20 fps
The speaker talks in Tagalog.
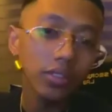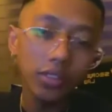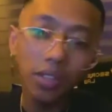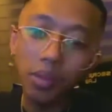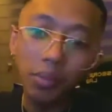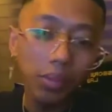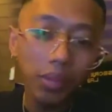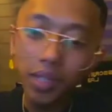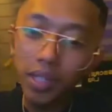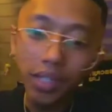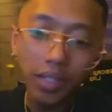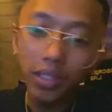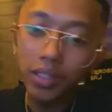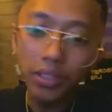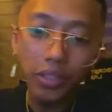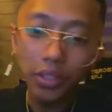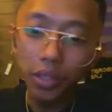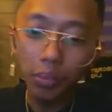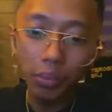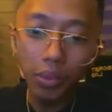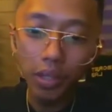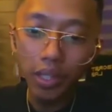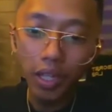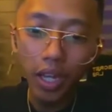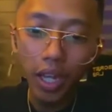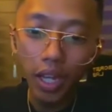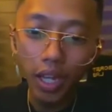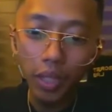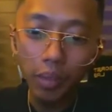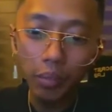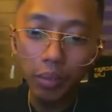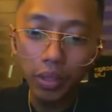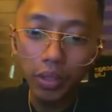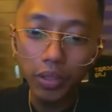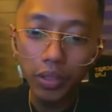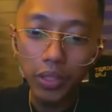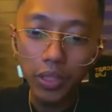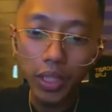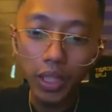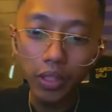sobrang, sobrang kakaiba
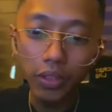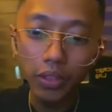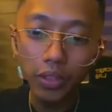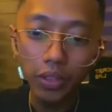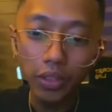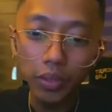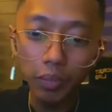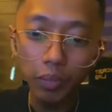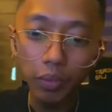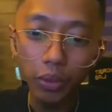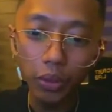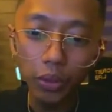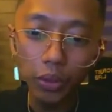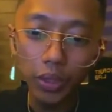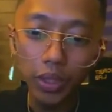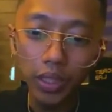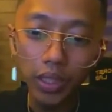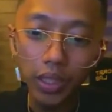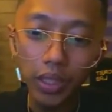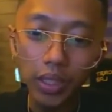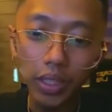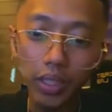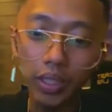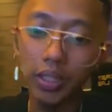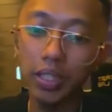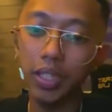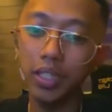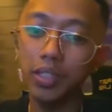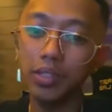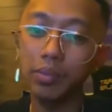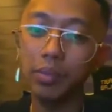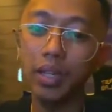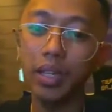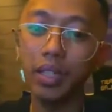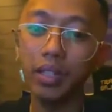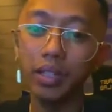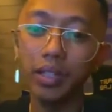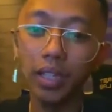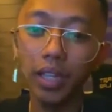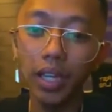to si, ano, si Flodian Litex,
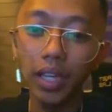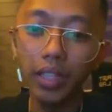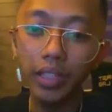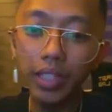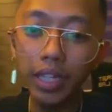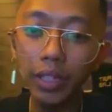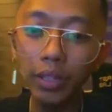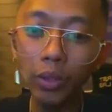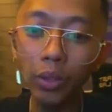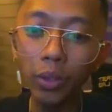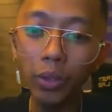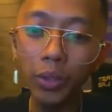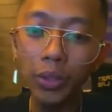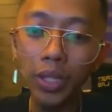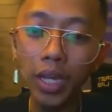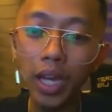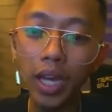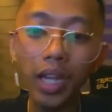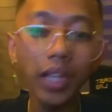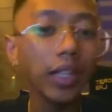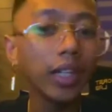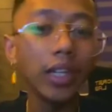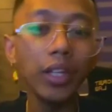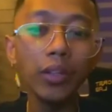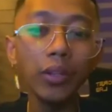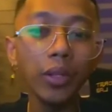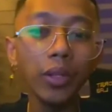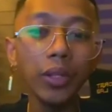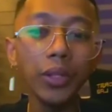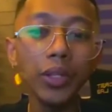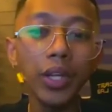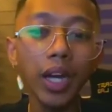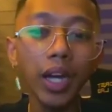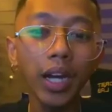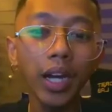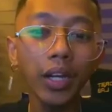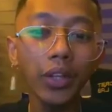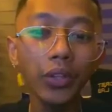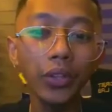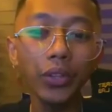man. Ginulo niya, ginulo niya
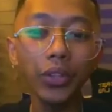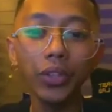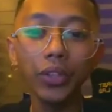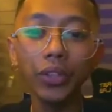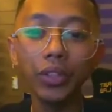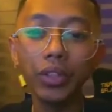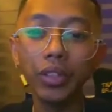ang ano.